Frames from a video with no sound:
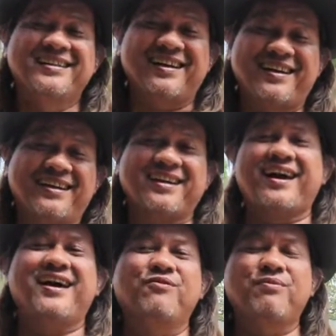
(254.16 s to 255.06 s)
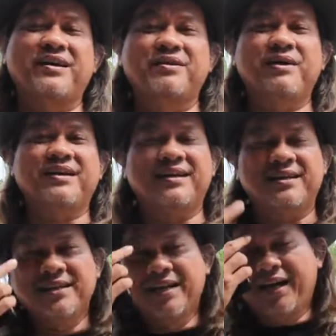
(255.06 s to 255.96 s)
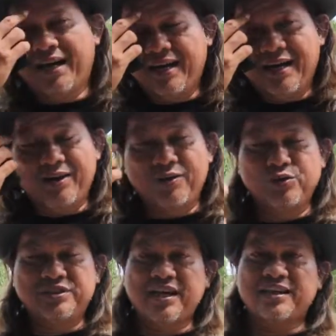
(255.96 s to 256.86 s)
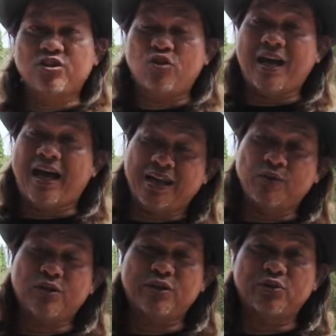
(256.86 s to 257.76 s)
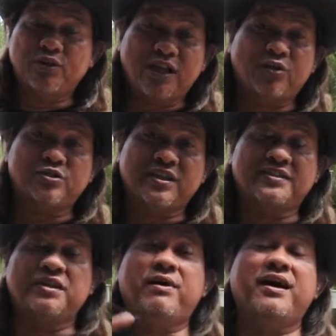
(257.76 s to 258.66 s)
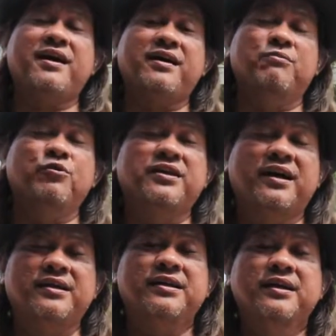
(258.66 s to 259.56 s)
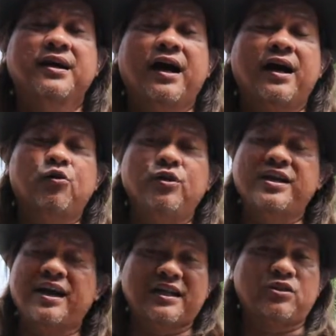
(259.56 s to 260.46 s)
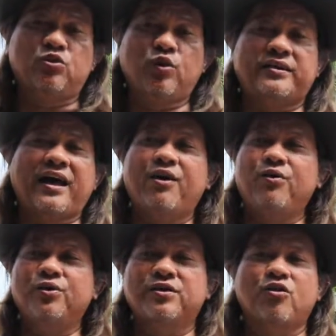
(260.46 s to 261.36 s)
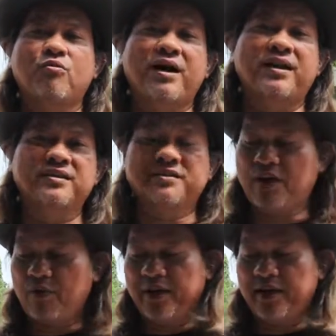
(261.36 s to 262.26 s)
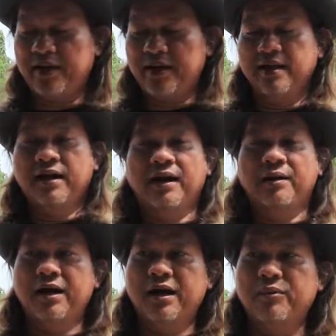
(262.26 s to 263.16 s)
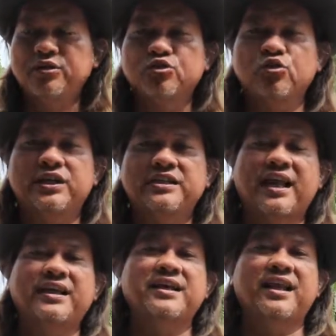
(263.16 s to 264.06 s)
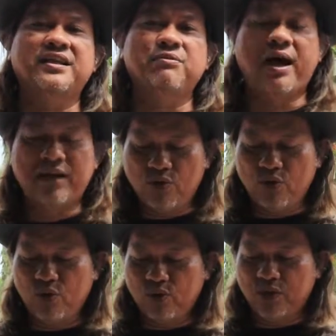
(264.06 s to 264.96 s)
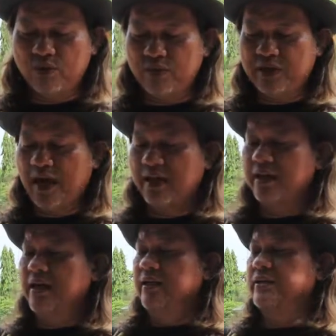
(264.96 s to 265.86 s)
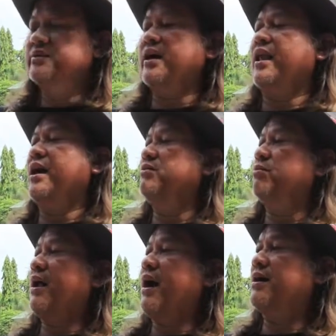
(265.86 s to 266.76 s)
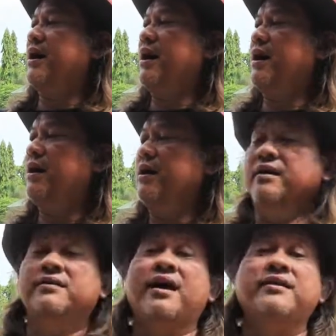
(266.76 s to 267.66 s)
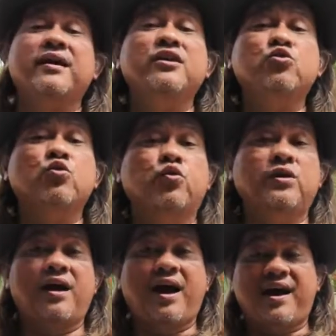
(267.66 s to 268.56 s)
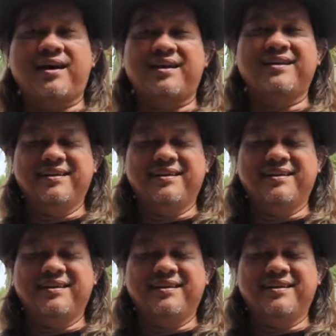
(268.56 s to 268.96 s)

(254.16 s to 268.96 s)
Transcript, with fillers: terkenang bagaimana uh, usia sekolahan waktu itu ya lulus SMA kemudian uh, kuliah satu dua tahun ngegombalin cewek uh, menyusuri jalan-jalan di Bandung kemudian di jalan Braga nada itu ku dengar